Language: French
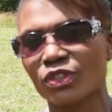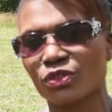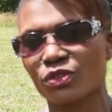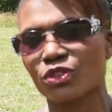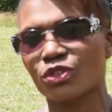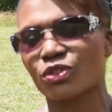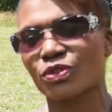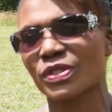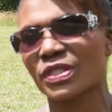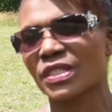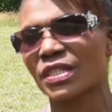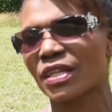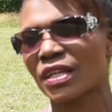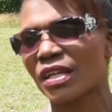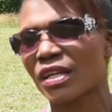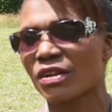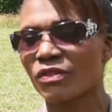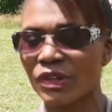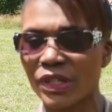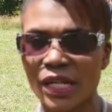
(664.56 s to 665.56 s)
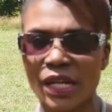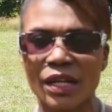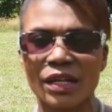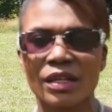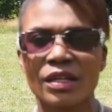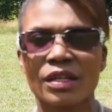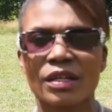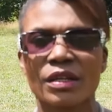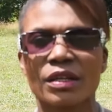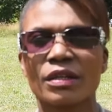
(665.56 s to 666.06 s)
à ce que je dis. Voilà.
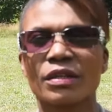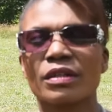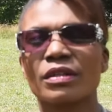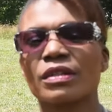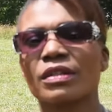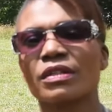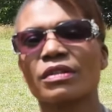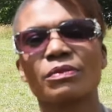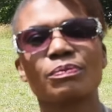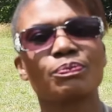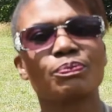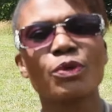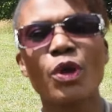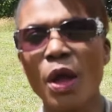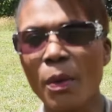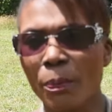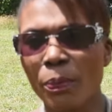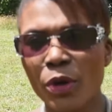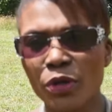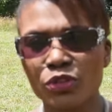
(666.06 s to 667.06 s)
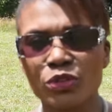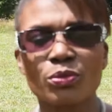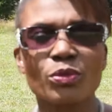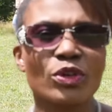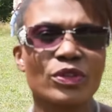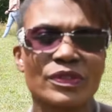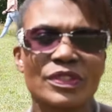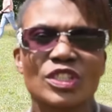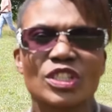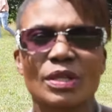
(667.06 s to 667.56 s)
Euh, peu importe,
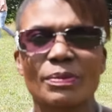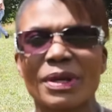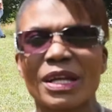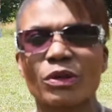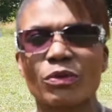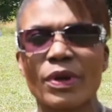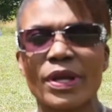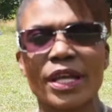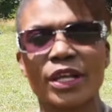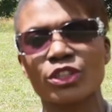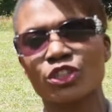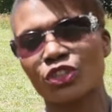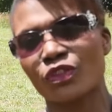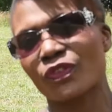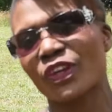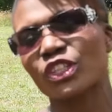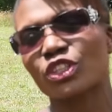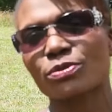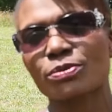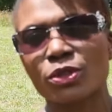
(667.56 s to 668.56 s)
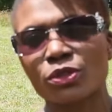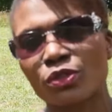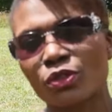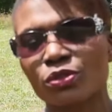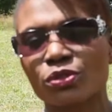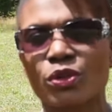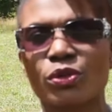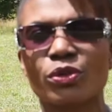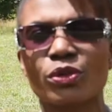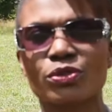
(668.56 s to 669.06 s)
moi aussi chez mes croyants, je vais chez mon
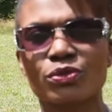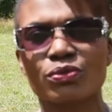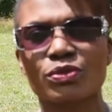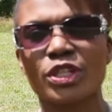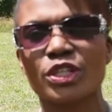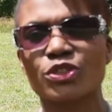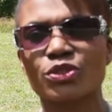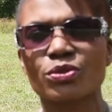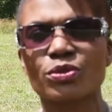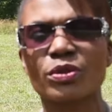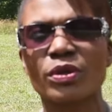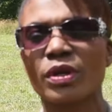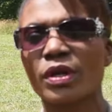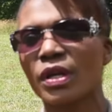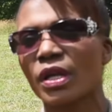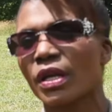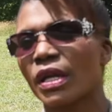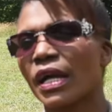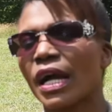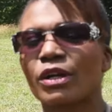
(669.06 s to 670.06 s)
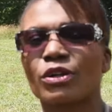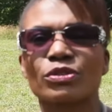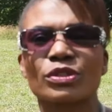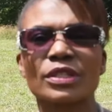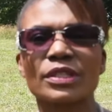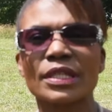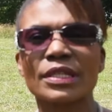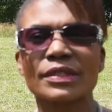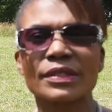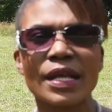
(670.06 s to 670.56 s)
oncologue tous les jours. À
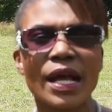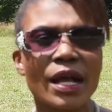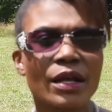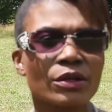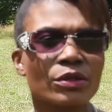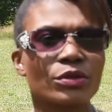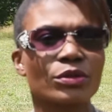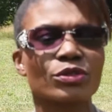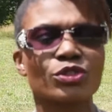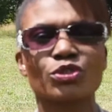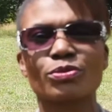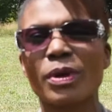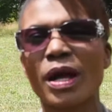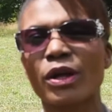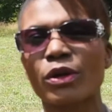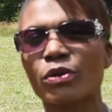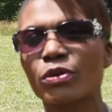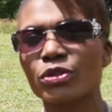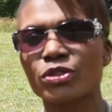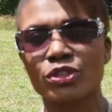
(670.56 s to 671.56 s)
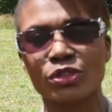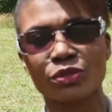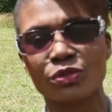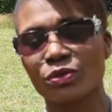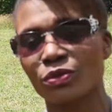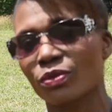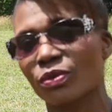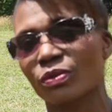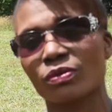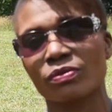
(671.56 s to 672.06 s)
côté de ça, euh, je m'accroche. Euh,
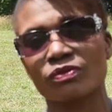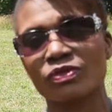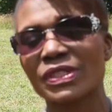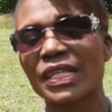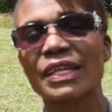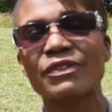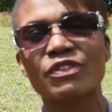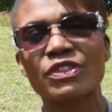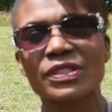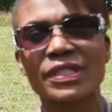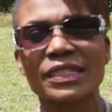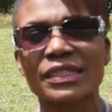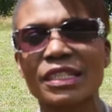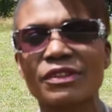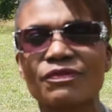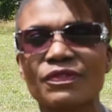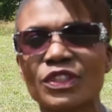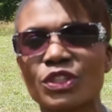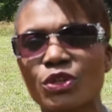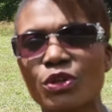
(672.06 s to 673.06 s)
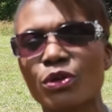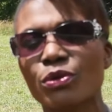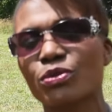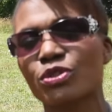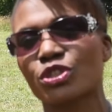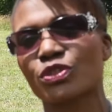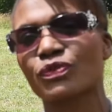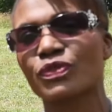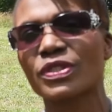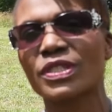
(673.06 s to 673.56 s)
vous avez vu certaines vidéos où
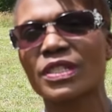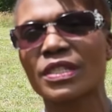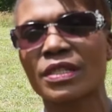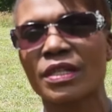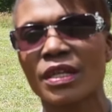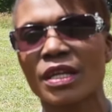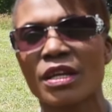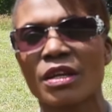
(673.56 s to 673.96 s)
je vous dis